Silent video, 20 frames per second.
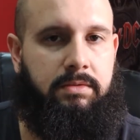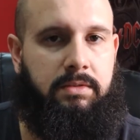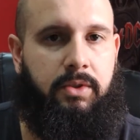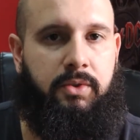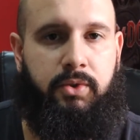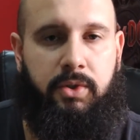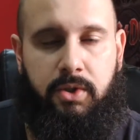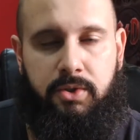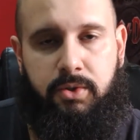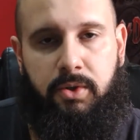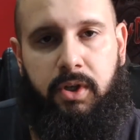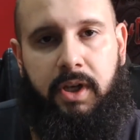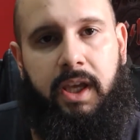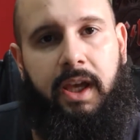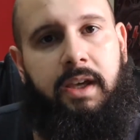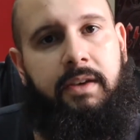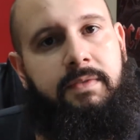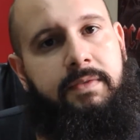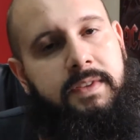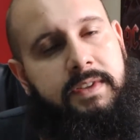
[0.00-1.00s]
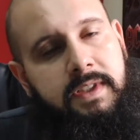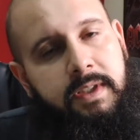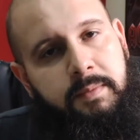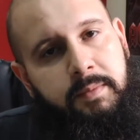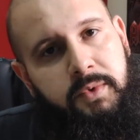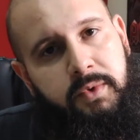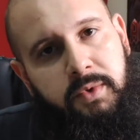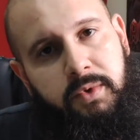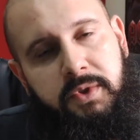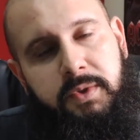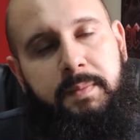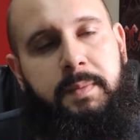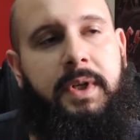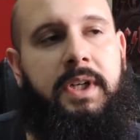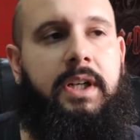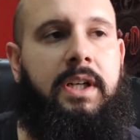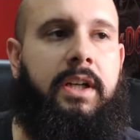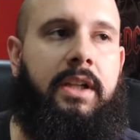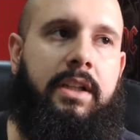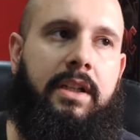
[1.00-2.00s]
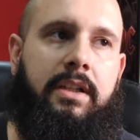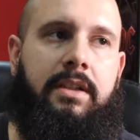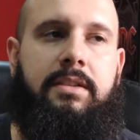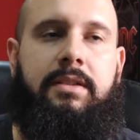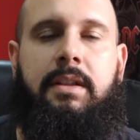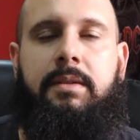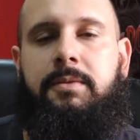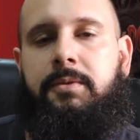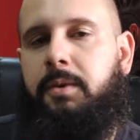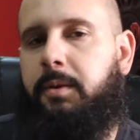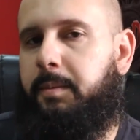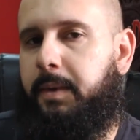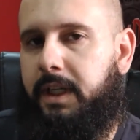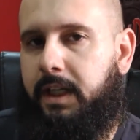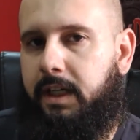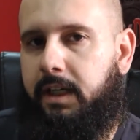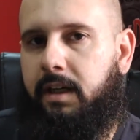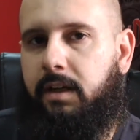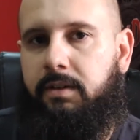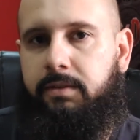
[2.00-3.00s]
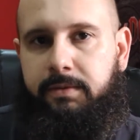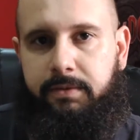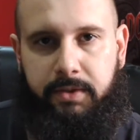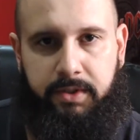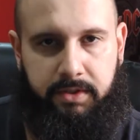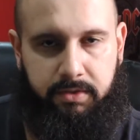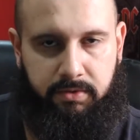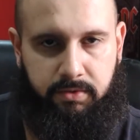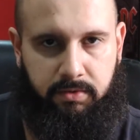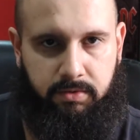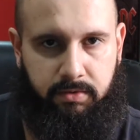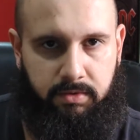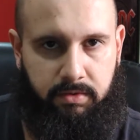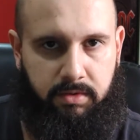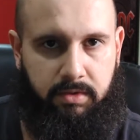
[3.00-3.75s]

Eu só joguei, fizemos um spanking, transamos, foi bem legal e foi isso.